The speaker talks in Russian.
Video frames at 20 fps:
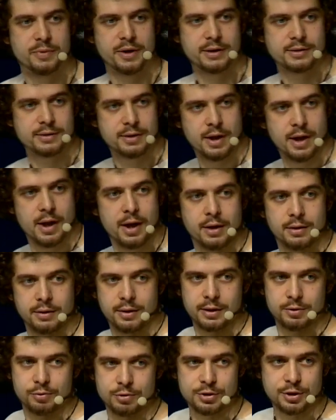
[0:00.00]
Press,
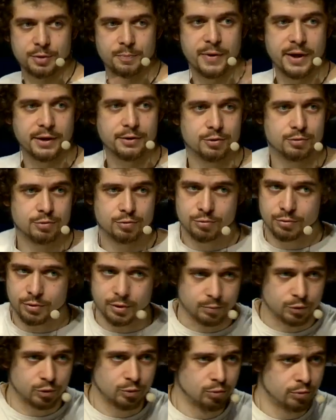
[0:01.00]
да, то есть их 5
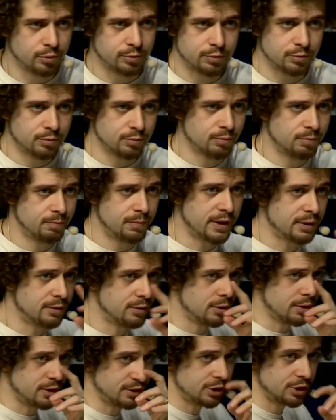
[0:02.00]
штук,
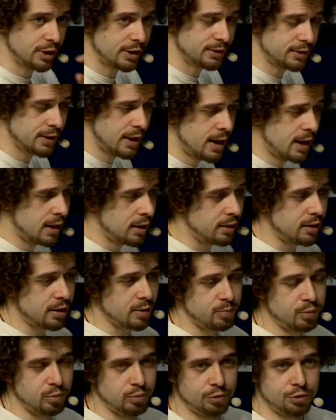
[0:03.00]
5-6,
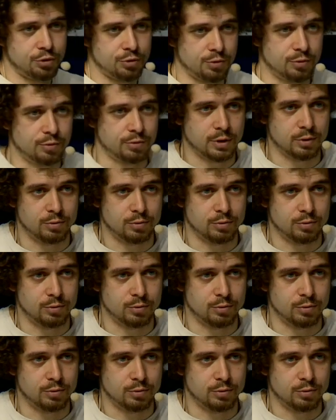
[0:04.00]
да, пул еще,